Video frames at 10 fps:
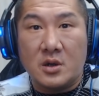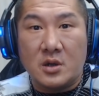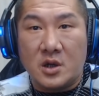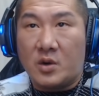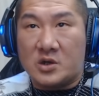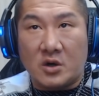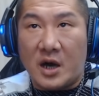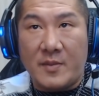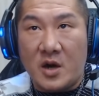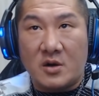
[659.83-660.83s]
因为从
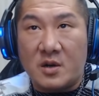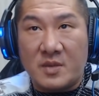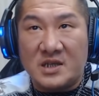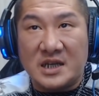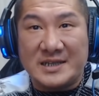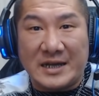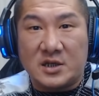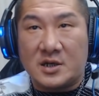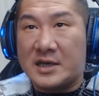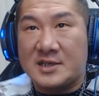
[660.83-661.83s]
来没有一个民进党
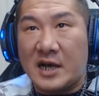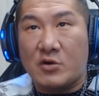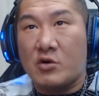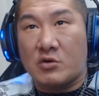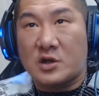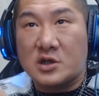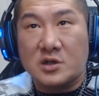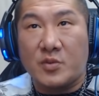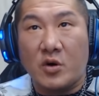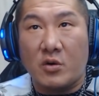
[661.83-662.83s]
的敢上过我的直
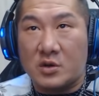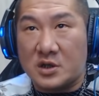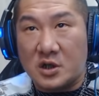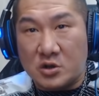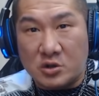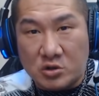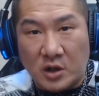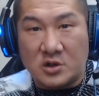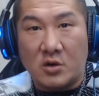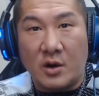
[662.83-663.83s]
播，我真的举
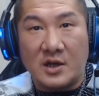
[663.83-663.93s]
双手欢